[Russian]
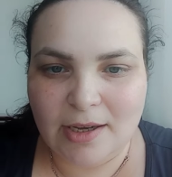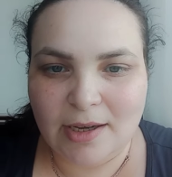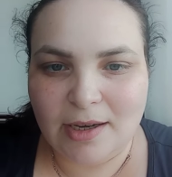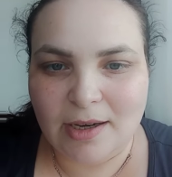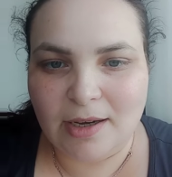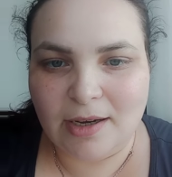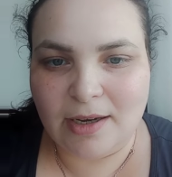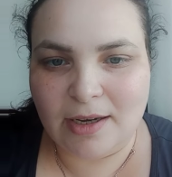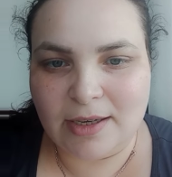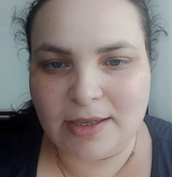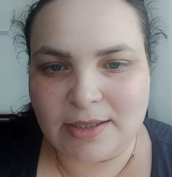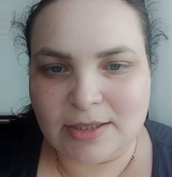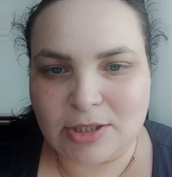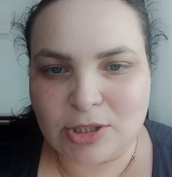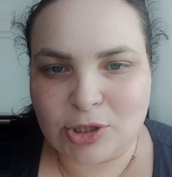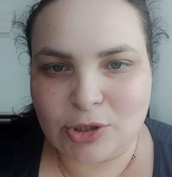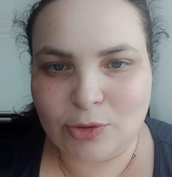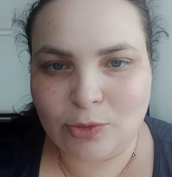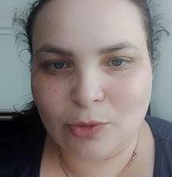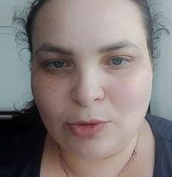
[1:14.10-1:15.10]
А,
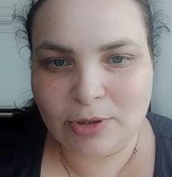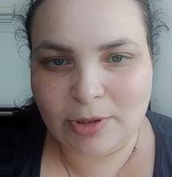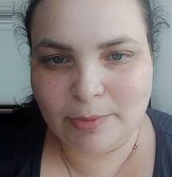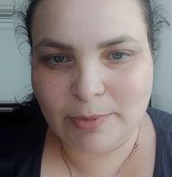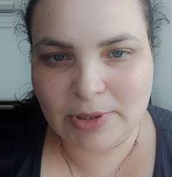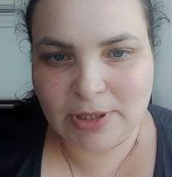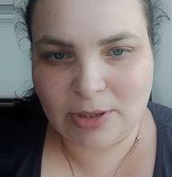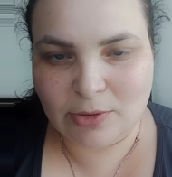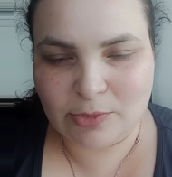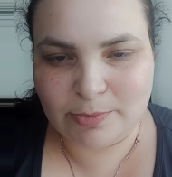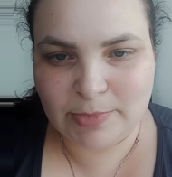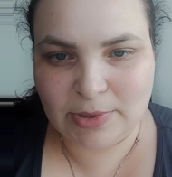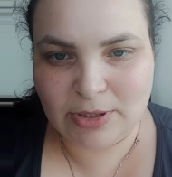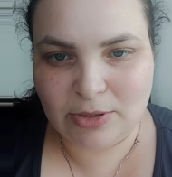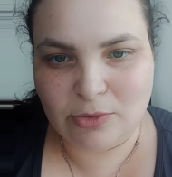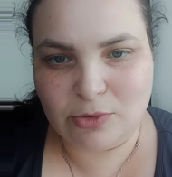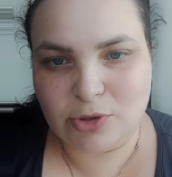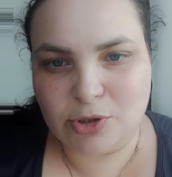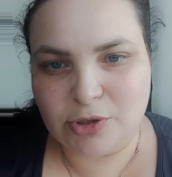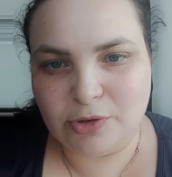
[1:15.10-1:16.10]
что для меня
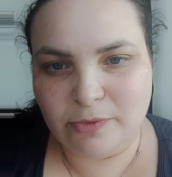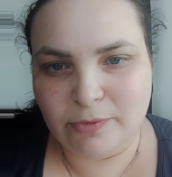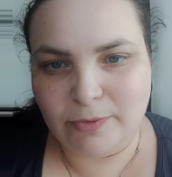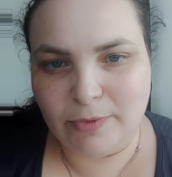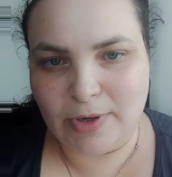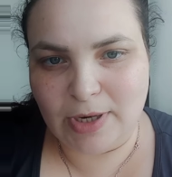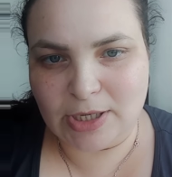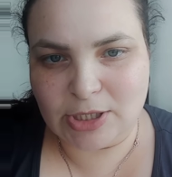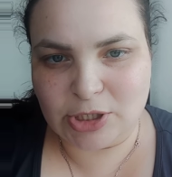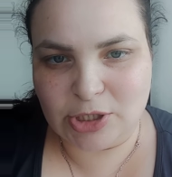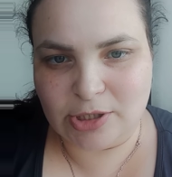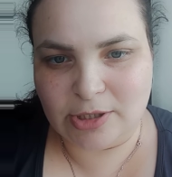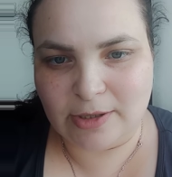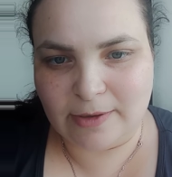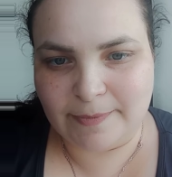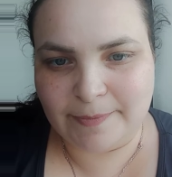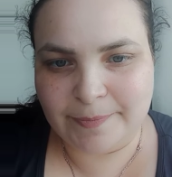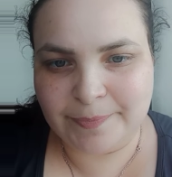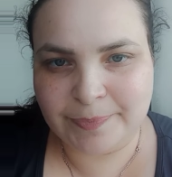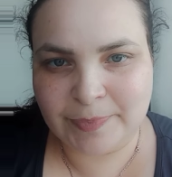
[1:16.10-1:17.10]
было очень
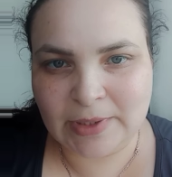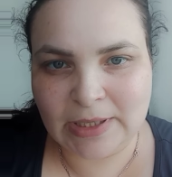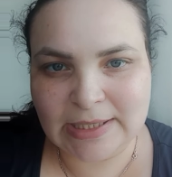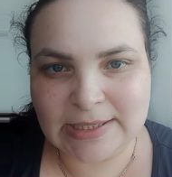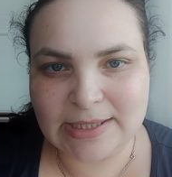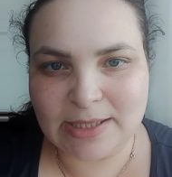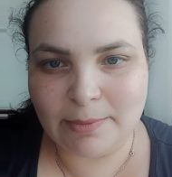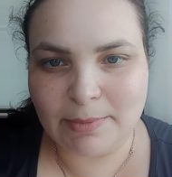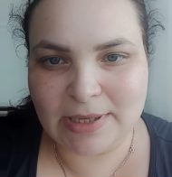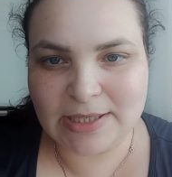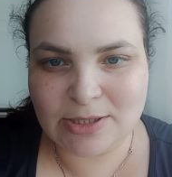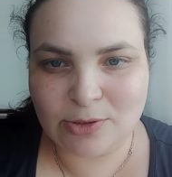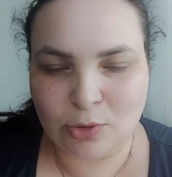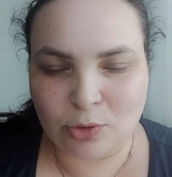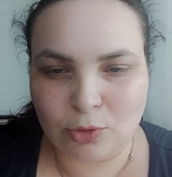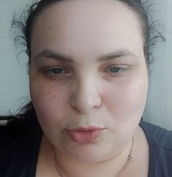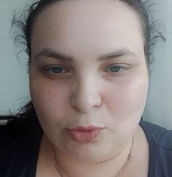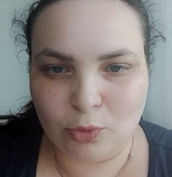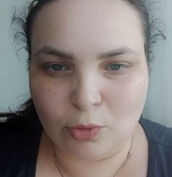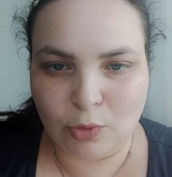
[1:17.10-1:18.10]
важно? Сама
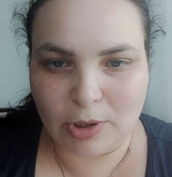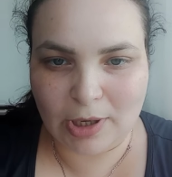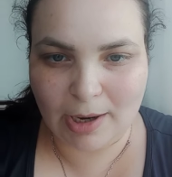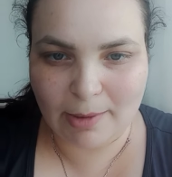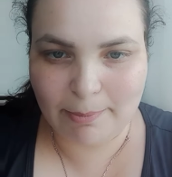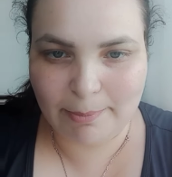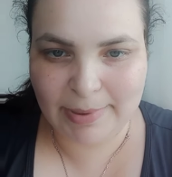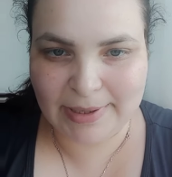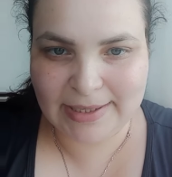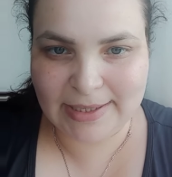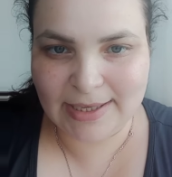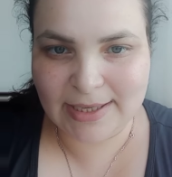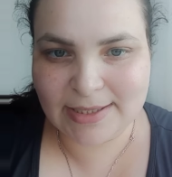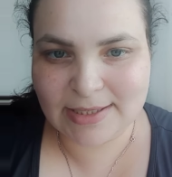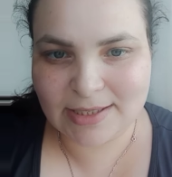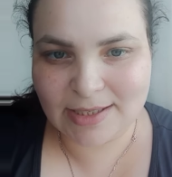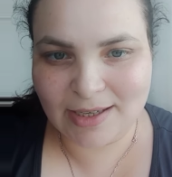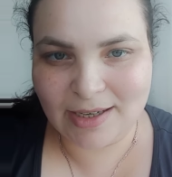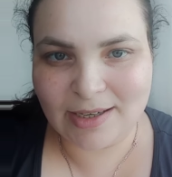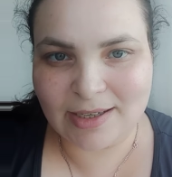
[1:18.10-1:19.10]
структура,
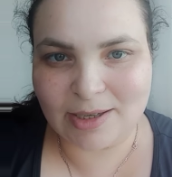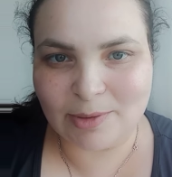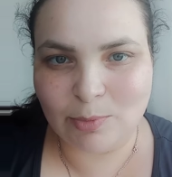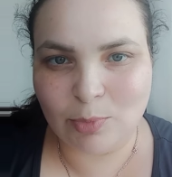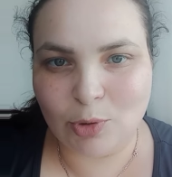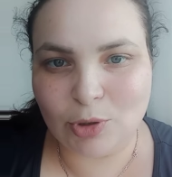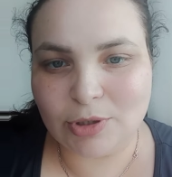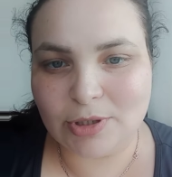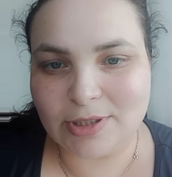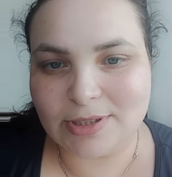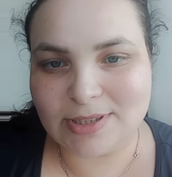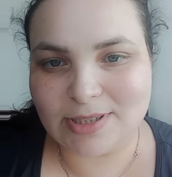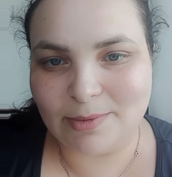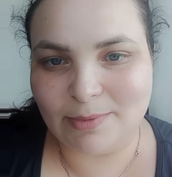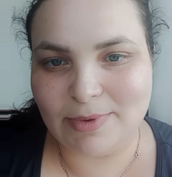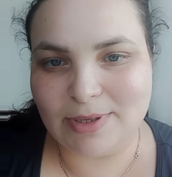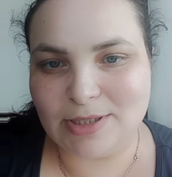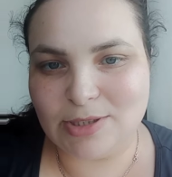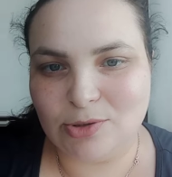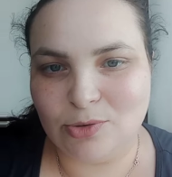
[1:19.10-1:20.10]
понять, как работает
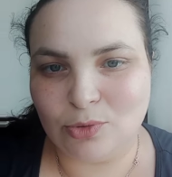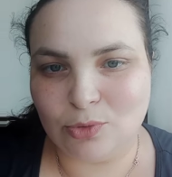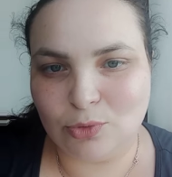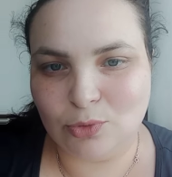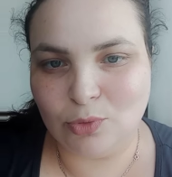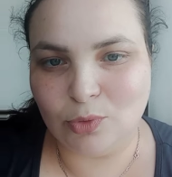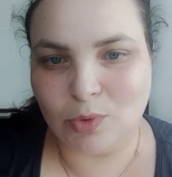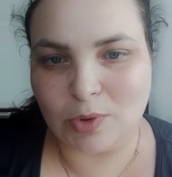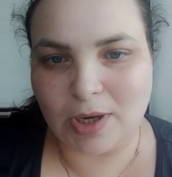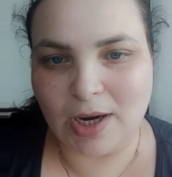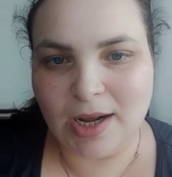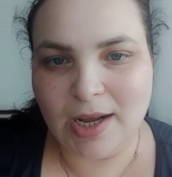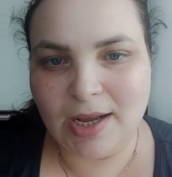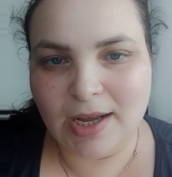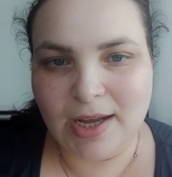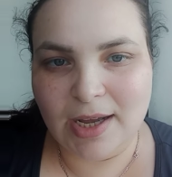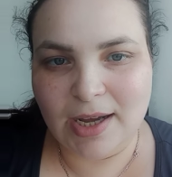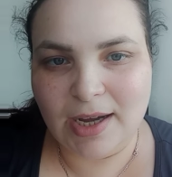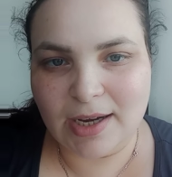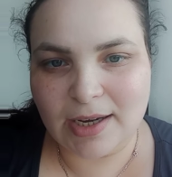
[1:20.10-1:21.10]
сама структура,
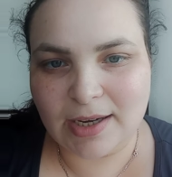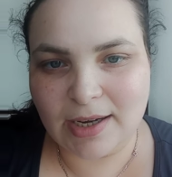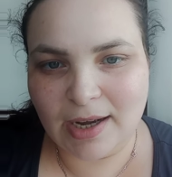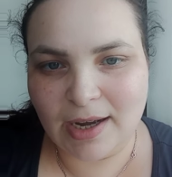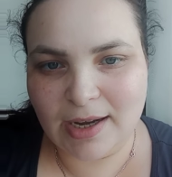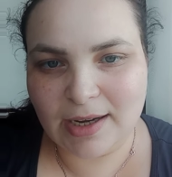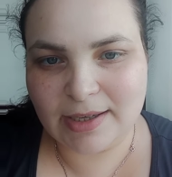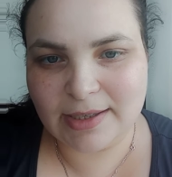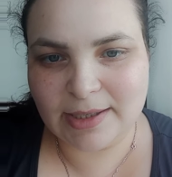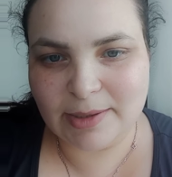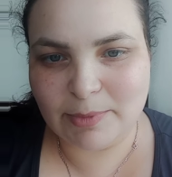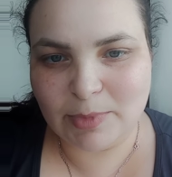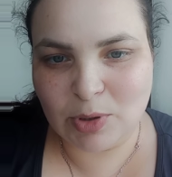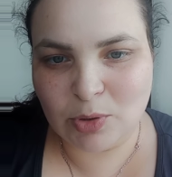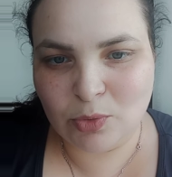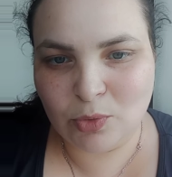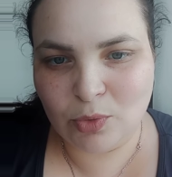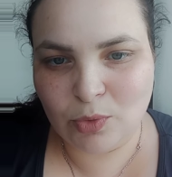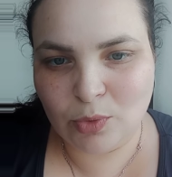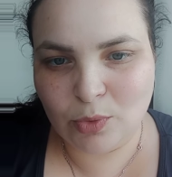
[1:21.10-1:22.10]
как я
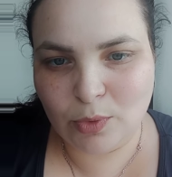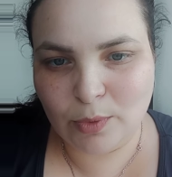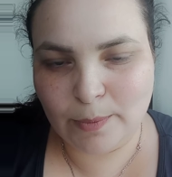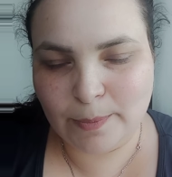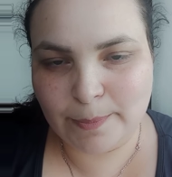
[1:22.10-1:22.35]
могу